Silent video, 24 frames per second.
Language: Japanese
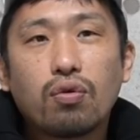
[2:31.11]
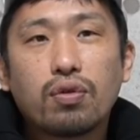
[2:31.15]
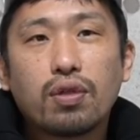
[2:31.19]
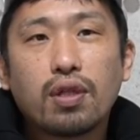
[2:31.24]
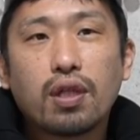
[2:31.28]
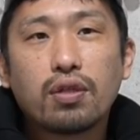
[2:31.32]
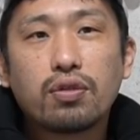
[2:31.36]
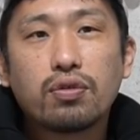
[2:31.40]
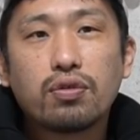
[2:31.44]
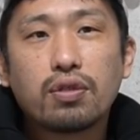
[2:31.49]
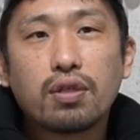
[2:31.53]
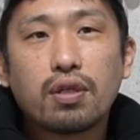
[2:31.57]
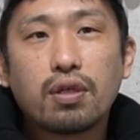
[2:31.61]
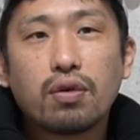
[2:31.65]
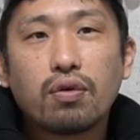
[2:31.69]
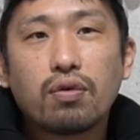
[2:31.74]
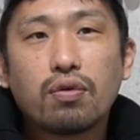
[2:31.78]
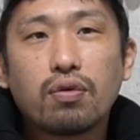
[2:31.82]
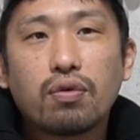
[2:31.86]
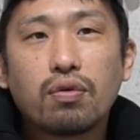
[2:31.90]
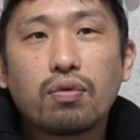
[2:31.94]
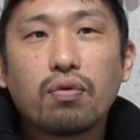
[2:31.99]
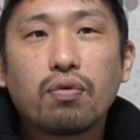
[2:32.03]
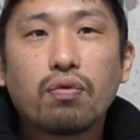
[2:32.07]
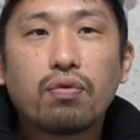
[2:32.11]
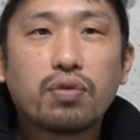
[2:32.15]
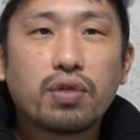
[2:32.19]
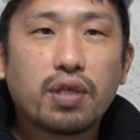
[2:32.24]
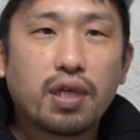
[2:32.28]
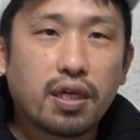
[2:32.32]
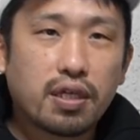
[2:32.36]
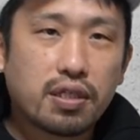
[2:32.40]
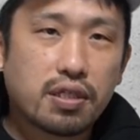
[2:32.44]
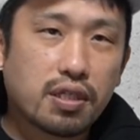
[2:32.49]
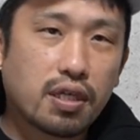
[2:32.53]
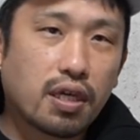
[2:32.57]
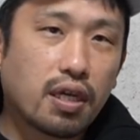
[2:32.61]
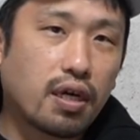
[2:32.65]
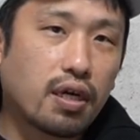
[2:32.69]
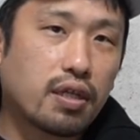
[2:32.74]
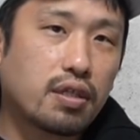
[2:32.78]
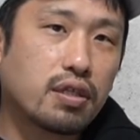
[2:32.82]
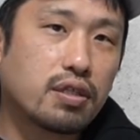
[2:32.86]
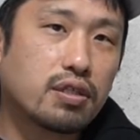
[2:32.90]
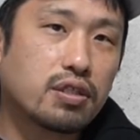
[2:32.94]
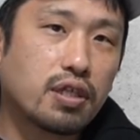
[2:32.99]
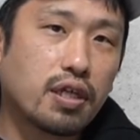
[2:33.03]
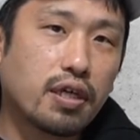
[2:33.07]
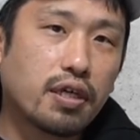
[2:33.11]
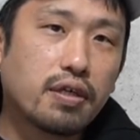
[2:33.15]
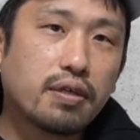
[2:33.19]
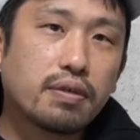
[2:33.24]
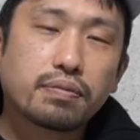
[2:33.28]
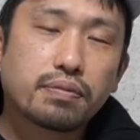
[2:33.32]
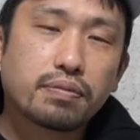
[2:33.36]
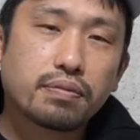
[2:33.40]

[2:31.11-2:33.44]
折り合いがつかない折り合いがつかなかったんじゃない、